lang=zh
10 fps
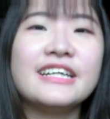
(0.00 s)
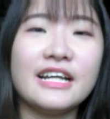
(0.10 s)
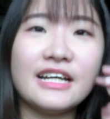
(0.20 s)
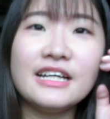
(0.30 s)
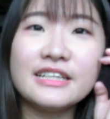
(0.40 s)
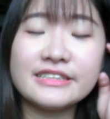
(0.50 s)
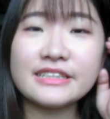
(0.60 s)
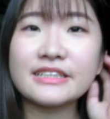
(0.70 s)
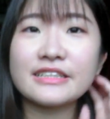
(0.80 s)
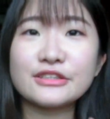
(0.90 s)
好了，以
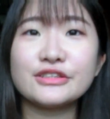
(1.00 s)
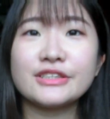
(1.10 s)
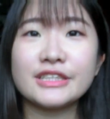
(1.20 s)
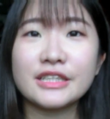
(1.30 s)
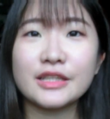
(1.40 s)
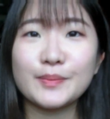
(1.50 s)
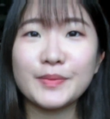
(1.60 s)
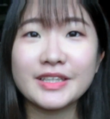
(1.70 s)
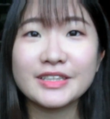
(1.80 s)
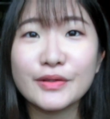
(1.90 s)
上呢就是今天的影
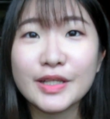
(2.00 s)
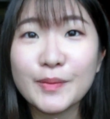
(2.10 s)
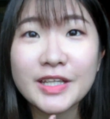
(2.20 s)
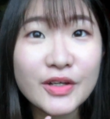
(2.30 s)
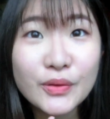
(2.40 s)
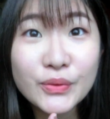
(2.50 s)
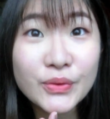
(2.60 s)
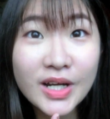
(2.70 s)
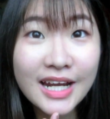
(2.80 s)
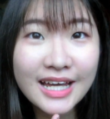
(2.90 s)
片，希望你明天购物
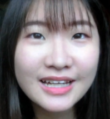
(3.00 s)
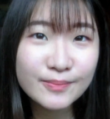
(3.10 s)
愉快啦，